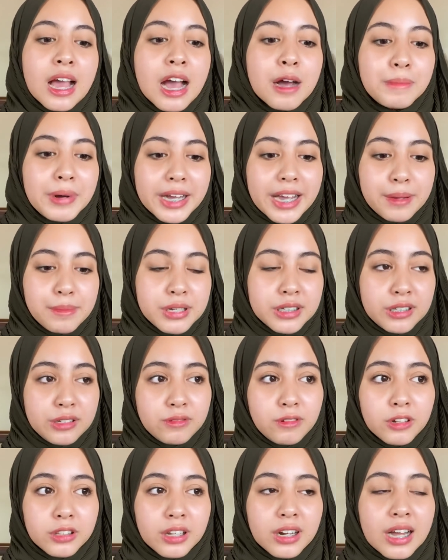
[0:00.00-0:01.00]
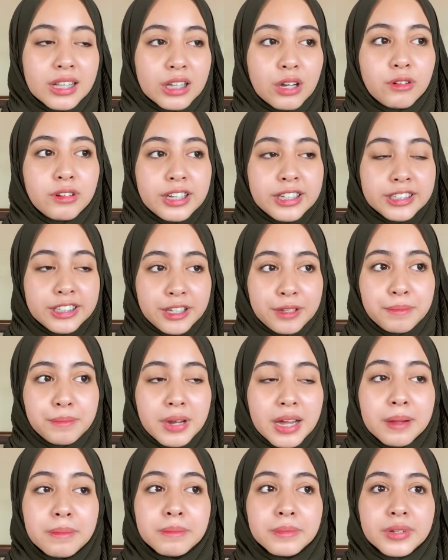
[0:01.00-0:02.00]
pakai micellar water atau cleansing
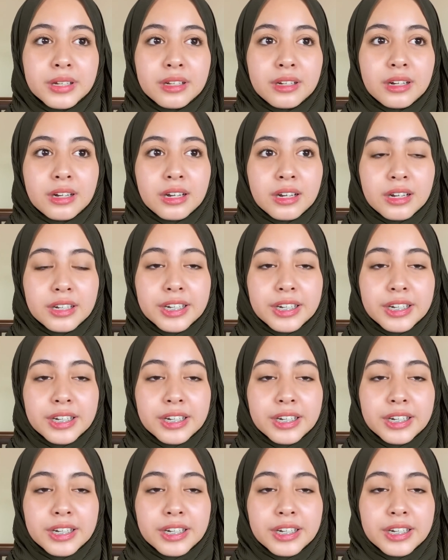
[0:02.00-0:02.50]
balm uh,